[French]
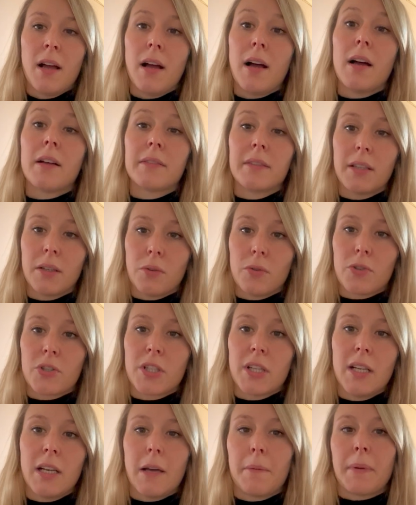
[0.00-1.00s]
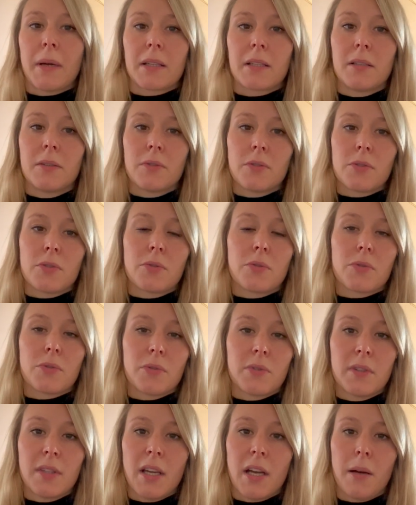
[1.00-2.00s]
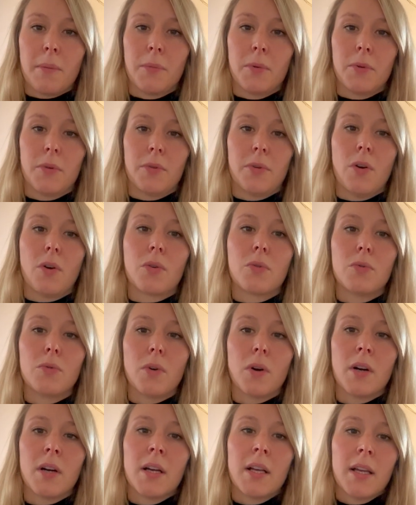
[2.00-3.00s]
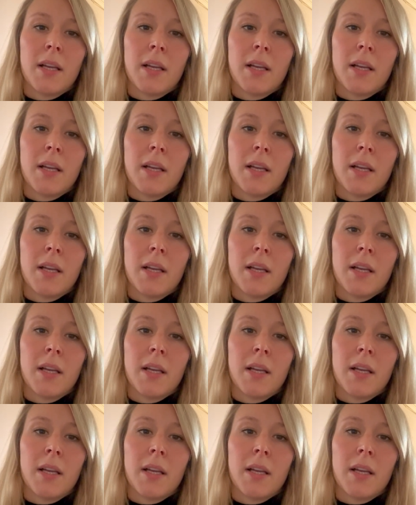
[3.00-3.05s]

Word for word: interrogé la pertinence de ce terme en cours.